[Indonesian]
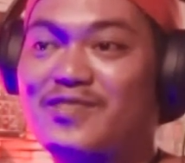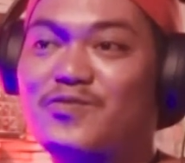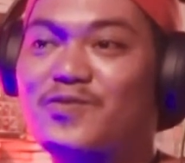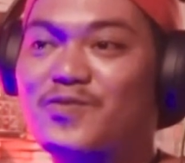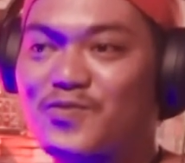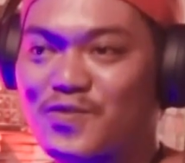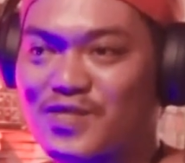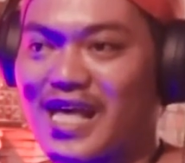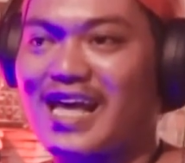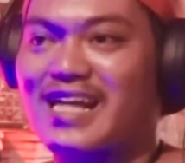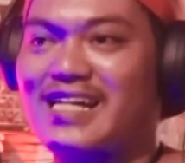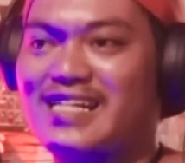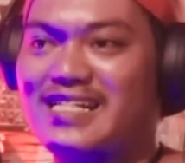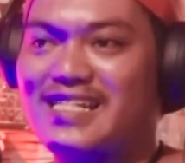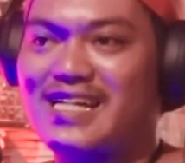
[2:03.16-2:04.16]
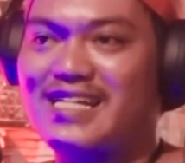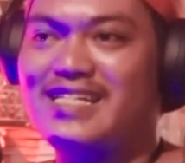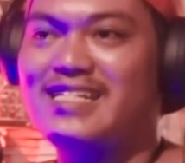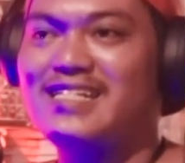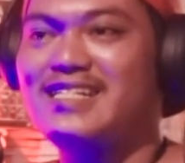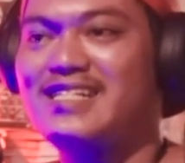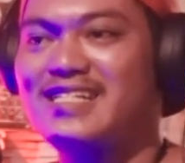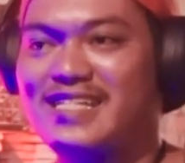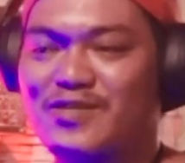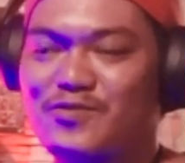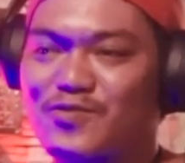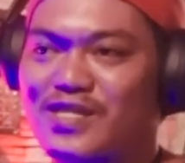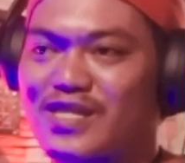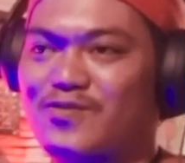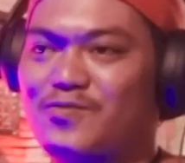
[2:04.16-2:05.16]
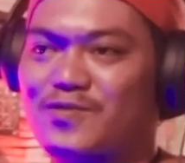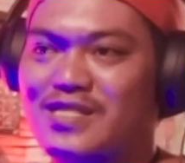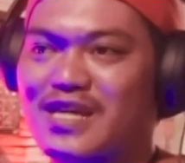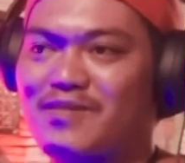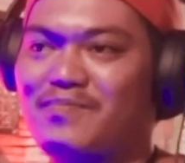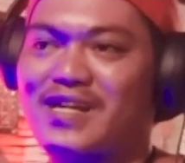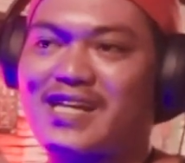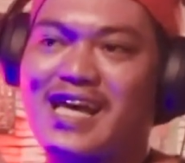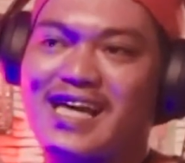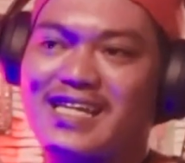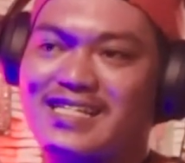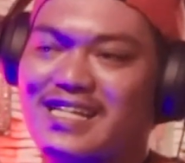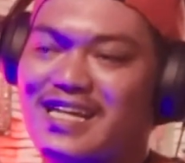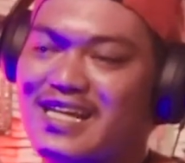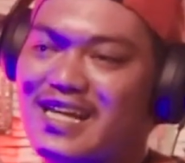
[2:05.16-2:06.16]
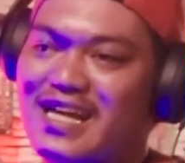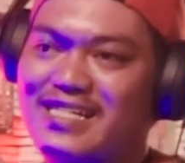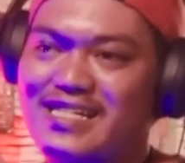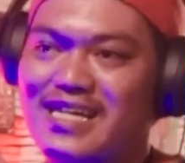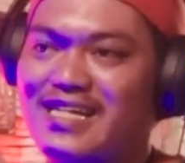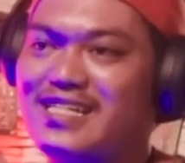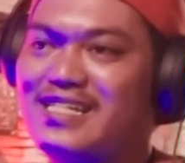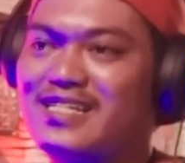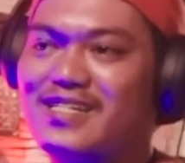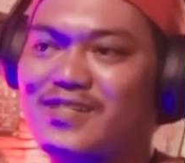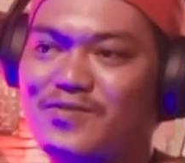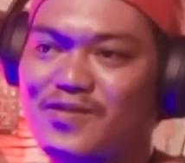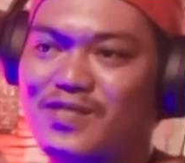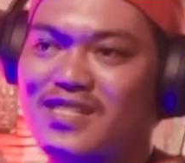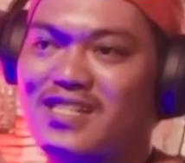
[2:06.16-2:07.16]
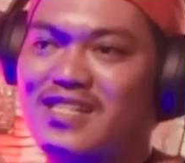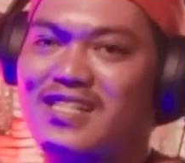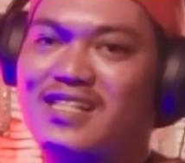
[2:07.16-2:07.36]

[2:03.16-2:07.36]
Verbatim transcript: jadi tuntutan, jadi ikut-ikutan pada akhirnya jadi ikut